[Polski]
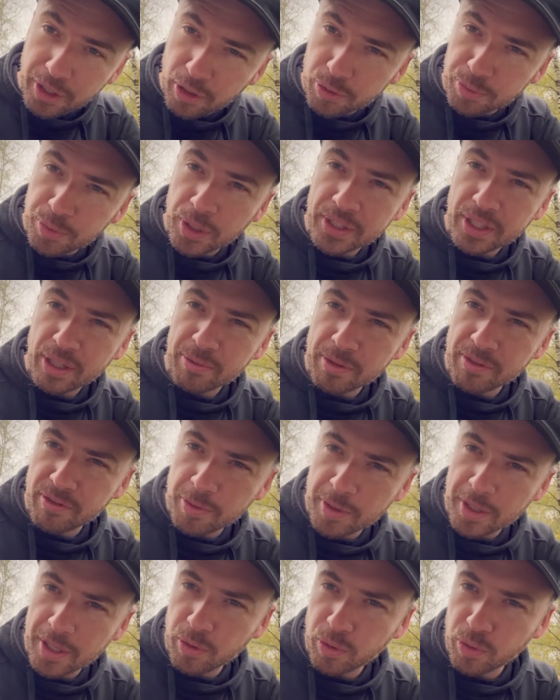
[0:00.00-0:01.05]
rumotał, bym
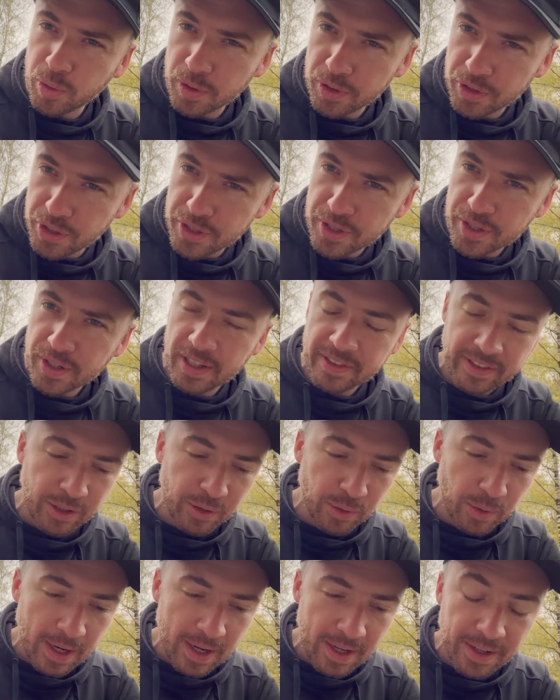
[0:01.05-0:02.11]
wymienił tłoczysko,
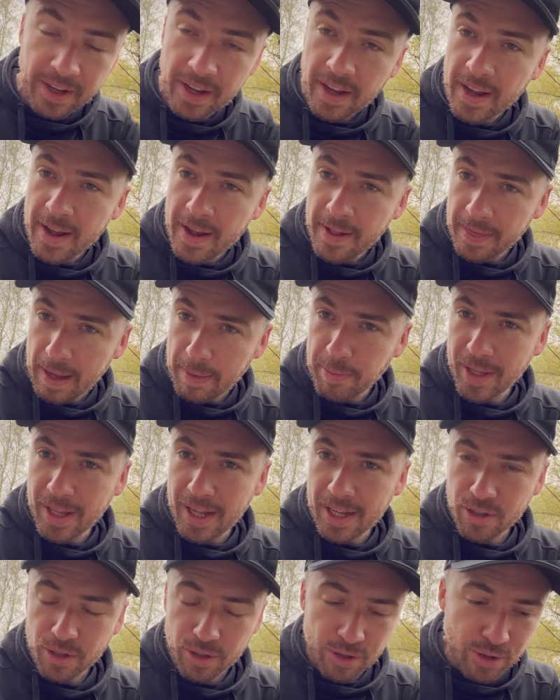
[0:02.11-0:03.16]
ewentualnie
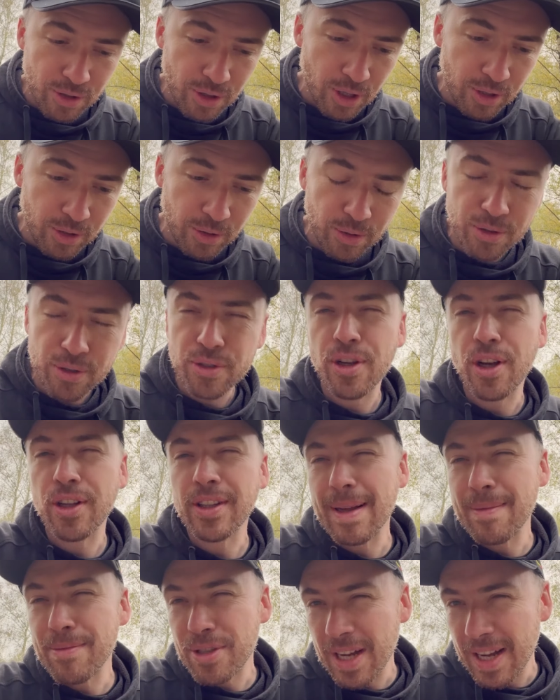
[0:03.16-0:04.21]
napinacz rozrządu, czy co
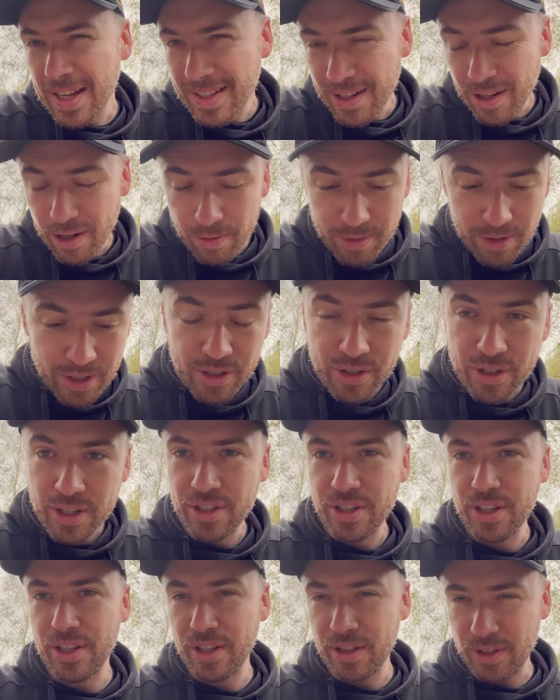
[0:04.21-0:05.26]
tam trzeba zrobić, jeszcze się nie